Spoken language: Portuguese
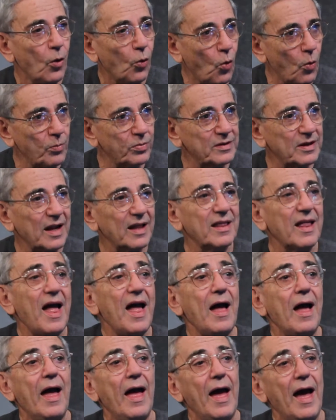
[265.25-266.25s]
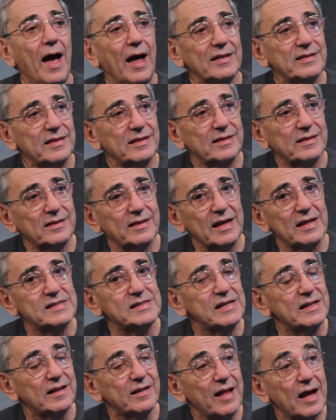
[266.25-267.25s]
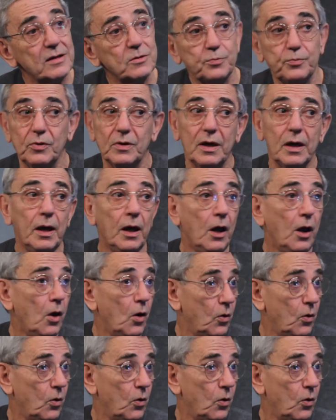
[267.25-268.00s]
como tratar a terceira idade, porque